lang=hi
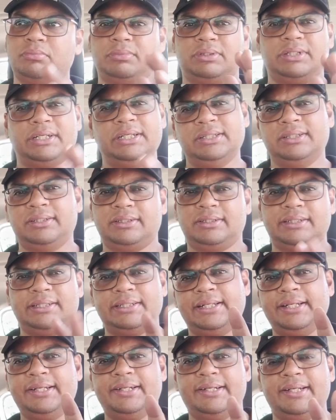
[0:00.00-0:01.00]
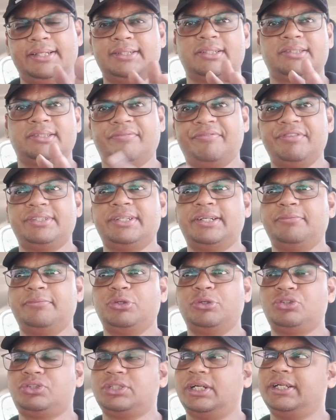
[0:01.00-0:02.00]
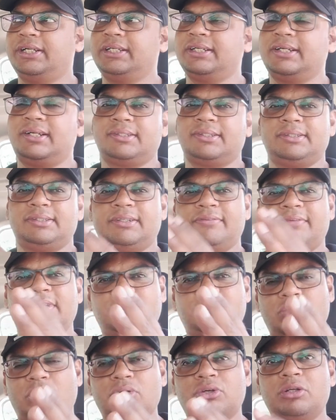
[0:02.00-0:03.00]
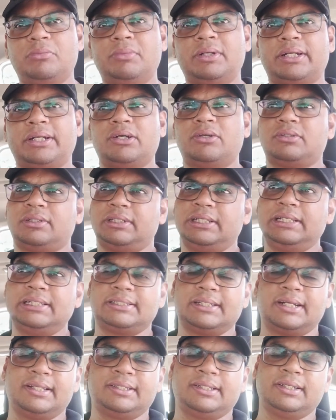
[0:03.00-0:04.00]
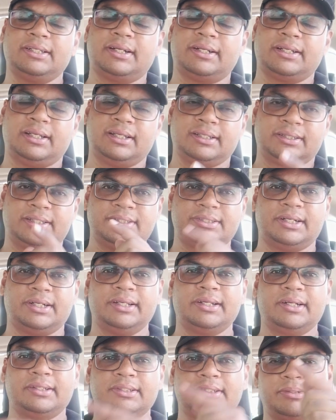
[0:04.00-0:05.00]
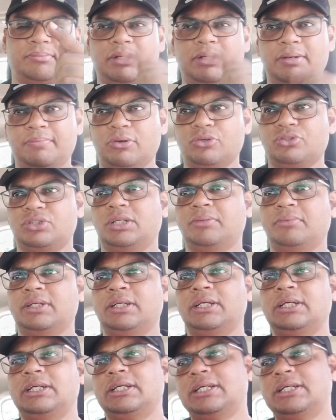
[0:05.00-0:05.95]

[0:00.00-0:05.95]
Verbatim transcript: थ्री थ्री डेज आर सफिशियंट बिकॉज चंडीगढ़ से सिर्फ एक सौ किलोमीटर है और तीन साढ़े तीन घंटे लगते हैं चंडीगढ़ से शिमला पहुंचने में